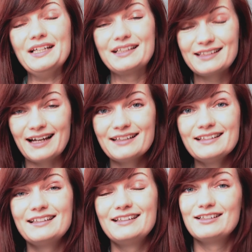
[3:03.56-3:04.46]

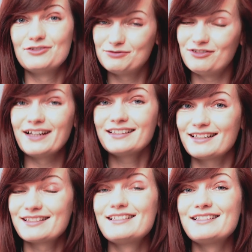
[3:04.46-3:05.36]
dann fängt
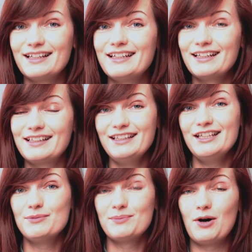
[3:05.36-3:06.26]
das diese Energie
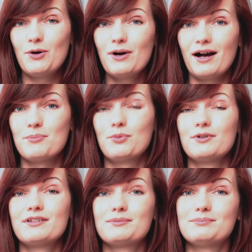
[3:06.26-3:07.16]
eben auch ab
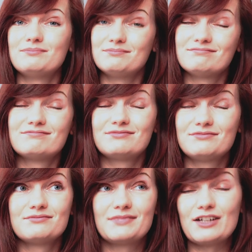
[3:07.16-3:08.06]
und
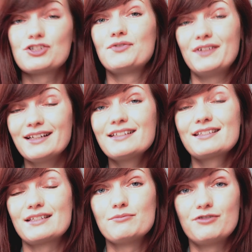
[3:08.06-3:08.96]
erschwert
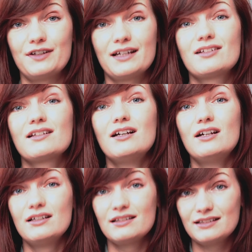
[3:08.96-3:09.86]
es dem Pferd,
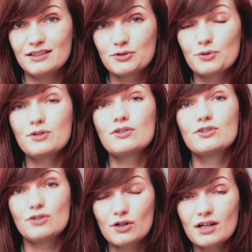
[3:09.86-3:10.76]
den Rücken
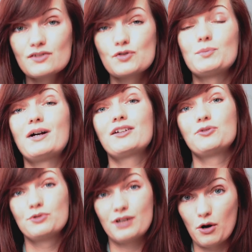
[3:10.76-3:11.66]
locker zu
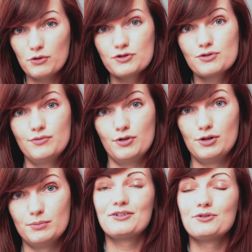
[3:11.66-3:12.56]
machen und
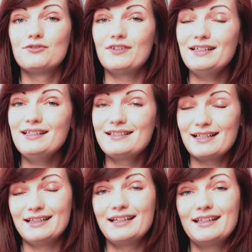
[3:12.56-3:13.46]
aufzuwölben. Und wenn diese
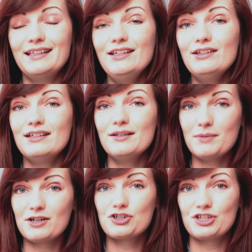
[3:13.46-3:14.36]
Energie
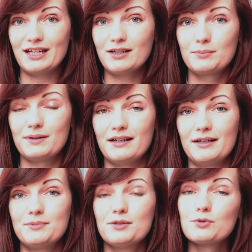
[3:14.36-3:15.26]
immer stecken
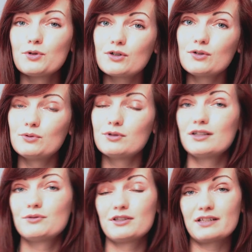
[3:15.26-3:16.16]
bleibt, im Rücken
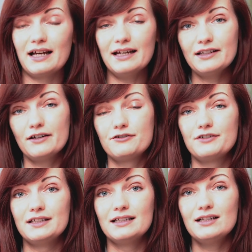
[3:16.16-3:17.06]
oder durch
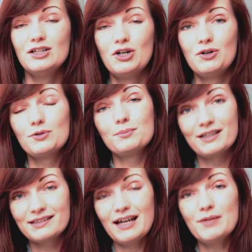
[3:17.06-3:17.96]
Reiterfehler, und
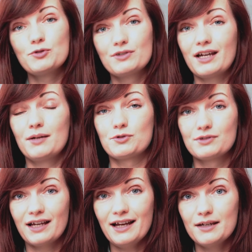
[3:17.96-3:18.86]
man treibt und treibt
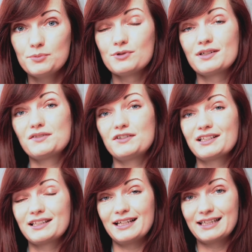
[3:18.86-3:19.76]
und treibt und das
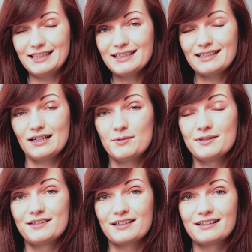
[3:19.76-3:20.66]
Pferd reagiert da aber
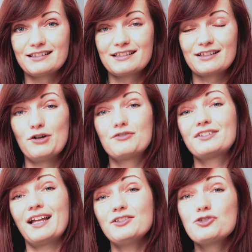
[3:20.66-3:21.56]
nicht richtig drauf,
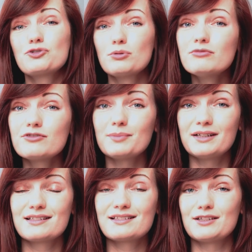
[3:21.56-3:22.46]
dann stumpft
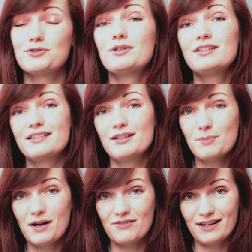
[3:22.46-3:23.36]
man es natürlich
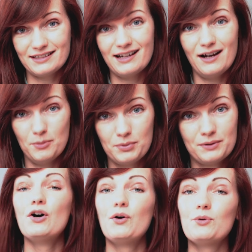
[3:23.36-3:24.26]
immer weiter ab.
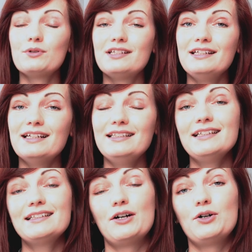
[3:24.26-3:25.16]
Und hier
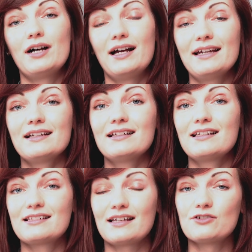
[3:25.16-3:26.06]
liegt auch
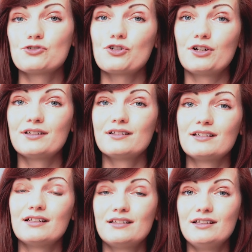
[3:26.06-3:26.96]
eigentlich dann
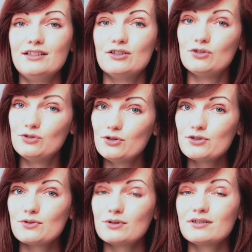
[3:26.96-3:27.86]
schon die
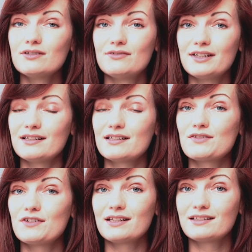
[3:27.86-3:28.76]
Lösung, wenn
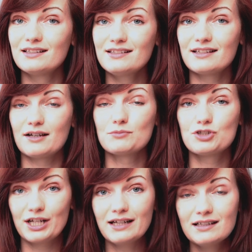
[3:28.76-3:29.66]
das Pferd nicht am
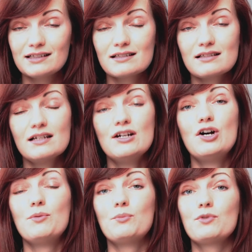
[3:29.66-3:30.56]
Schenkel ist
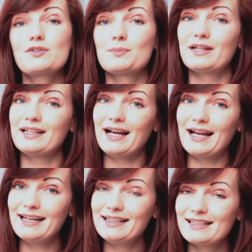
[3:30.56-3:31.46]
muss man
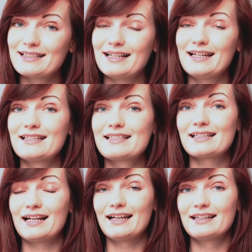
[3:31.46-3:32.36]

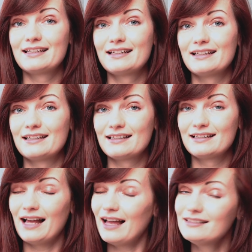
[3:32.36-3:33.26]
einerseits an
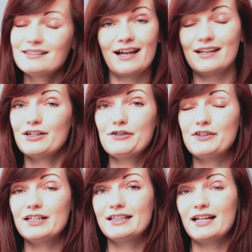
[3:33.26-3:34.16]
allen
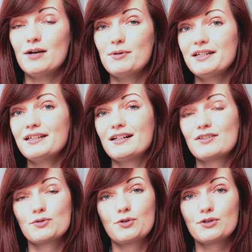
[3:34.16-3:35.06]
Reiterfehlern arbeiten,
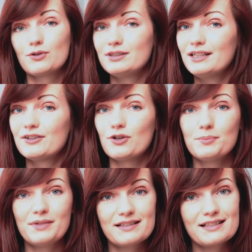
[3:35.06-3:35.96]
also kontrollieren,
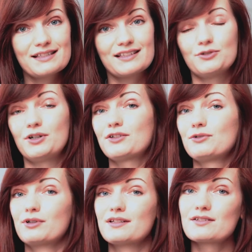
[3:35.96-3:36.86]
ob der Sitz in
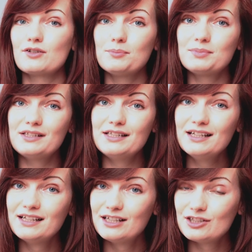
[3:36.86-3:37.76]
Ordnung ist, ob
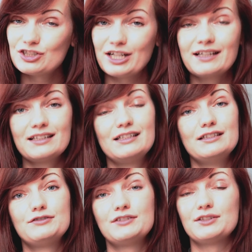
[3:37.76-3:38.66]
die
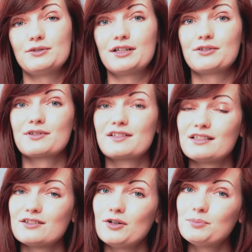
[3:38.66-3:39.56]
Schenkelhilfen in Ordnung
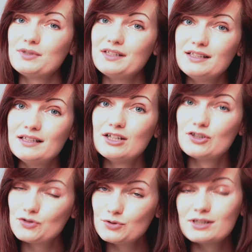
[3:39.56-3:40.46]
sind, ob die
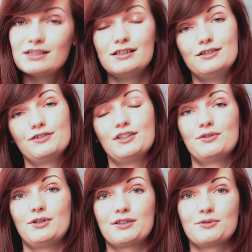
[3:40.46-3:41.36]
Zügelhilfen in
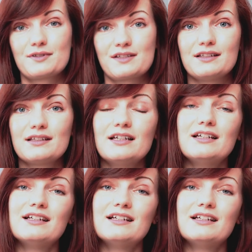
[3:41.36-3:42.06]
Ordnung sind.